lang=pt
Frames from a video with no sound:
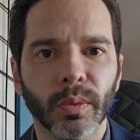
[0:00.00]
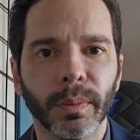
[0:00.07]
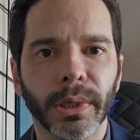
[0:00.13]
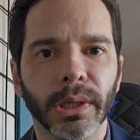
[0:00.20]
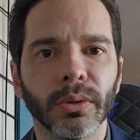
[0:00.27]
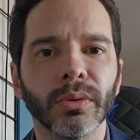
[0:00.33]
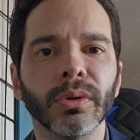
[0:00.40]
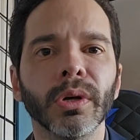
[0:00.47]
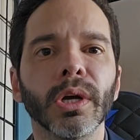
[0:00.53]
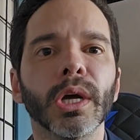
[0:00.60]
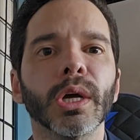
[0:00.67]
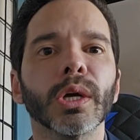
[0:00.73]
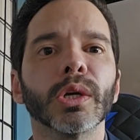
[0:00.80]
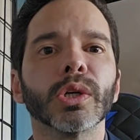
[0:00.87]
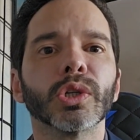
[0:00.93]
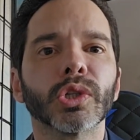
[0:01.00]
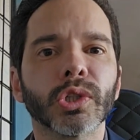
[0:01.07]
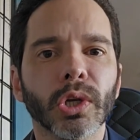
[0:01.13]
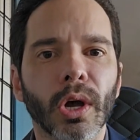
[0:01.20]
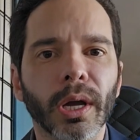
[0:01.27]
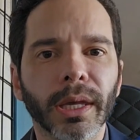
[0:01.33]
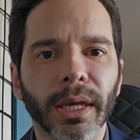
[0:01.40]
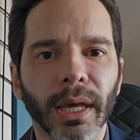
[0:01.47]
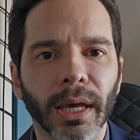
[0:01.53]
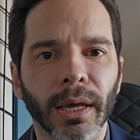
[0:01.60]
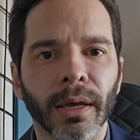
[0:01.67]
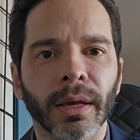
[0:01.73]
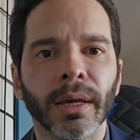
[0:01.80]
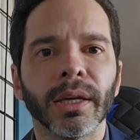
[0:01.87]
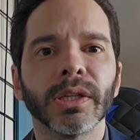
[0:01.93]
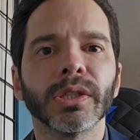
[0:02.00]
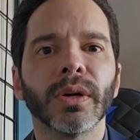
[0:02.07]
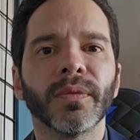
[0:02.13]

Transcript: mil. Só que se eu